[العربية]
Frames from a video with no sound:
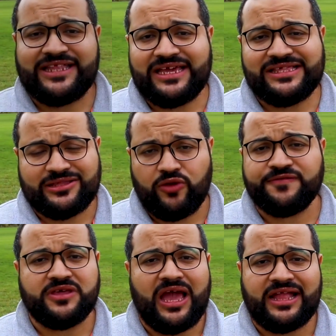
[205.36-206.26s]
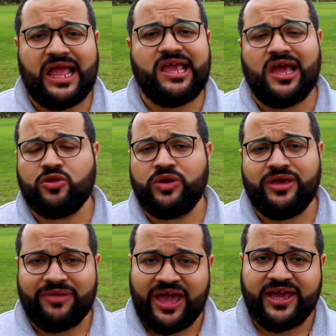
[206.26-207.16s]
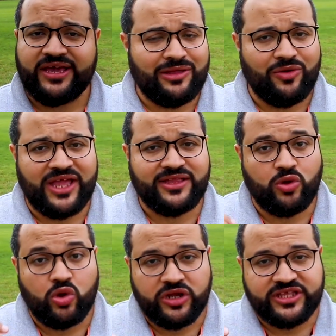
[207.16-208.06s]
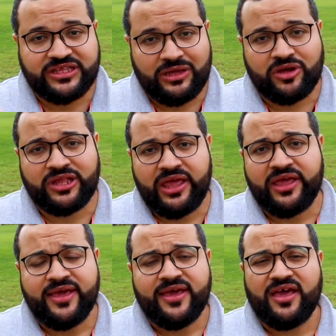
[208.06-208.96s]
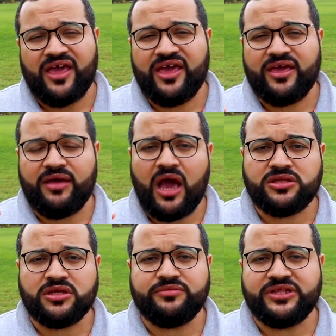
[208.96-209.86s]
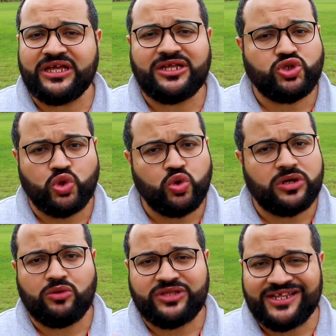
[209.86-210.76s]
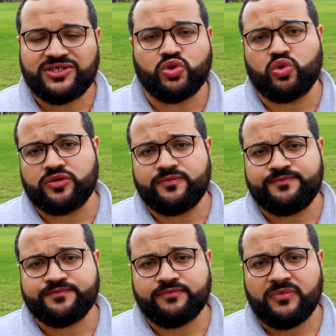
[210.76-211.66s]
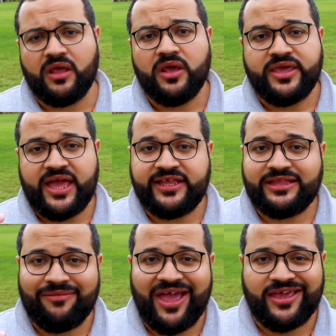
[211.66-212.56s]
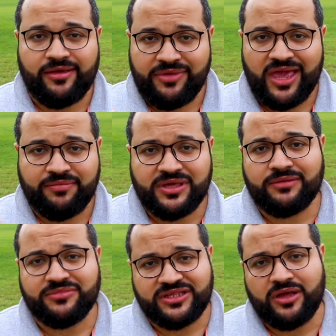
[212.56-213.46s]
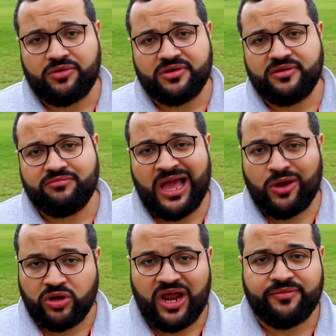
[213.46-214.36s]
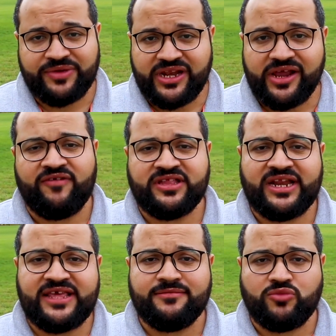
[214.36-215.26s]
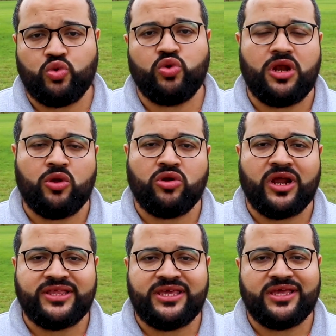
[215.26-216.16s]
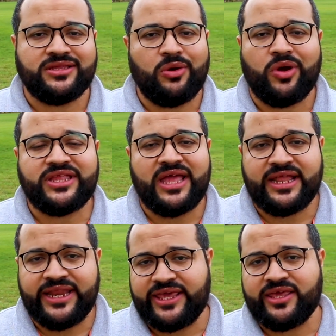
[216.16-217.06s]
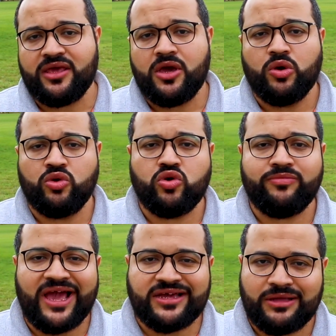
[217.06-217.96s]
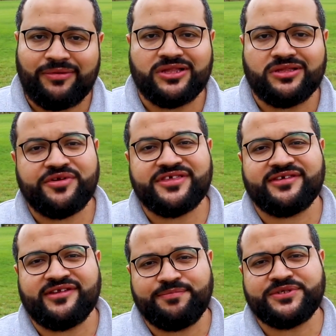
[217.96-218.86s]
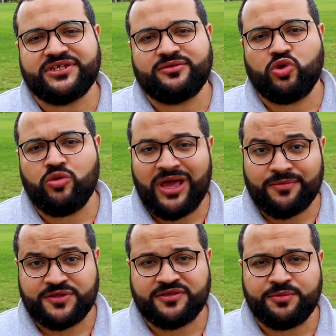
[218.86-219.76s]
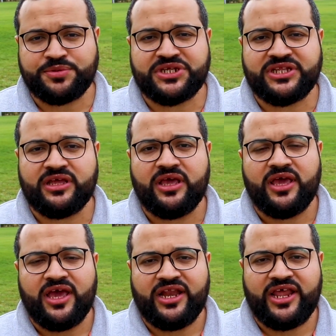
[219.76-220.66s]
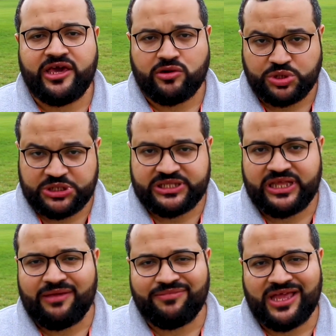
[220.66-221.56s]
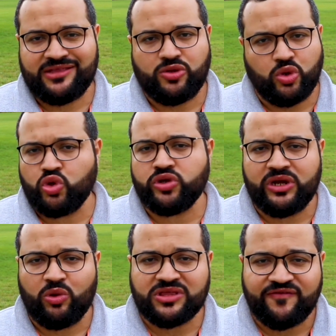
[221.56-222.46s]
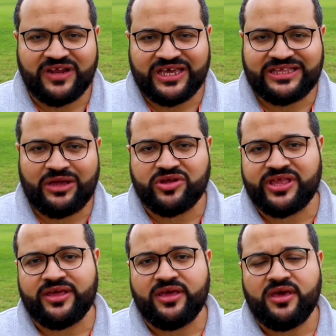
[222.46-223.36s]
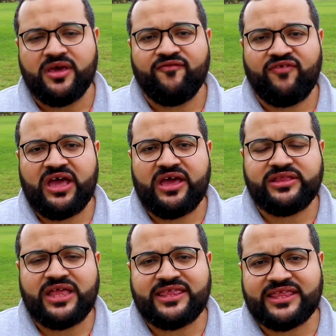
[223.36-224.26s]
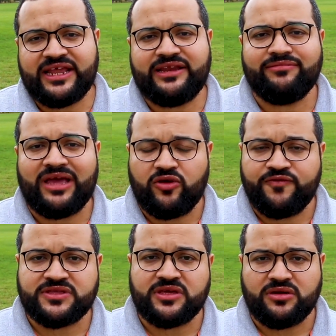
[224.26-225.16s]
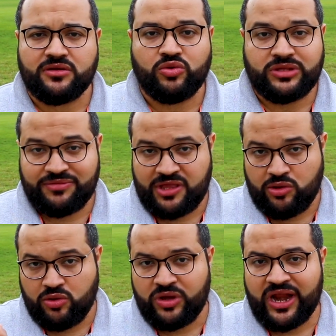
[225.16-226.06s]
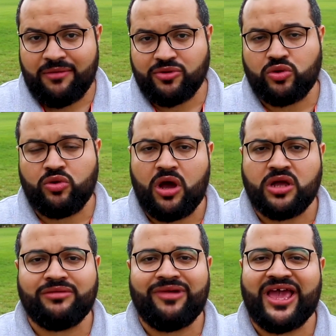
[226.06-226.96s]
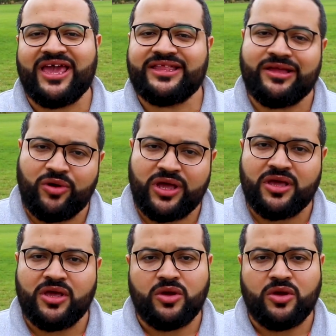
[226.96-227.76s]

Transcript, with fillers: انت عايز تفصح عن اي ادويه معاك لو كانت جرعه الدواء ده آه، اكتر من ثلاث شهور او ثلاث شهور يعني انت معاك كميه كبيره من الدواء معاك جرعه كبيره فانت لازم تقول الجرعه دي انت واخدها ليه ويكون معاك طبعا بريسكريبشن ويكون معاك بريسكريبشن اللي هي الروشته بتاعت الدكتور اللي وصف لك الدواء ده فانت هتتكلم مع الاوفيسر وانت بتدي له الورقه بتقول له اه انا معايا الدواء